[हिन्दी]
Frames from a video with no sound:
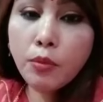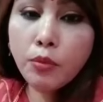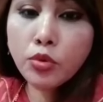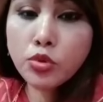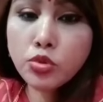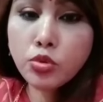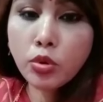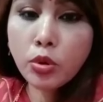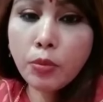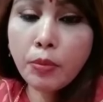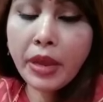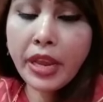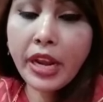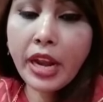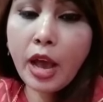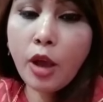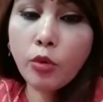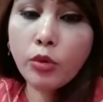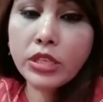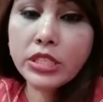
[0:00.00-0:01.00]
बुज़ुर्ग
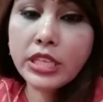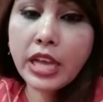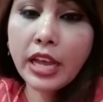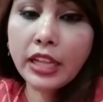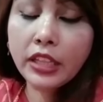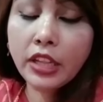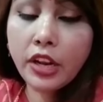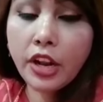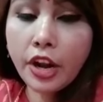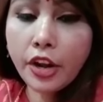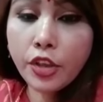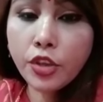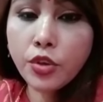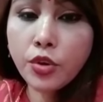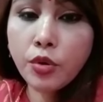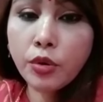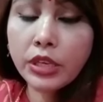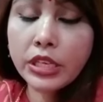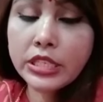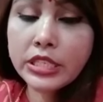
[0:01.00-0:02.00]
महिलाओं के साथ
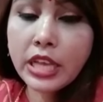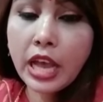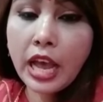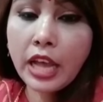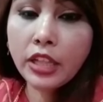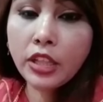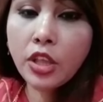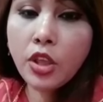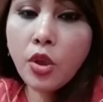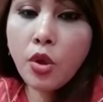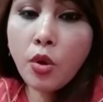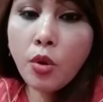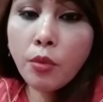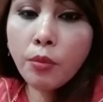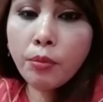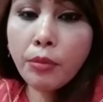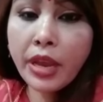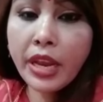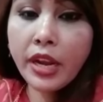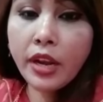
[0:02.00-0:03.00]
लड़कियों के साथ
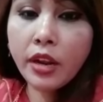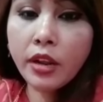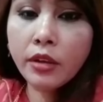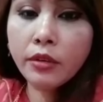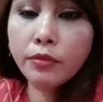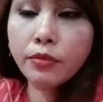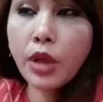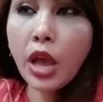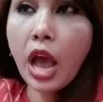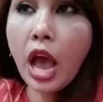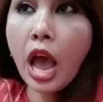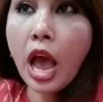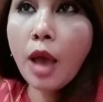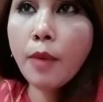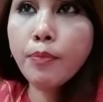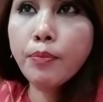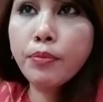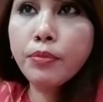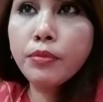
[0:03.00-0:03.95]
आप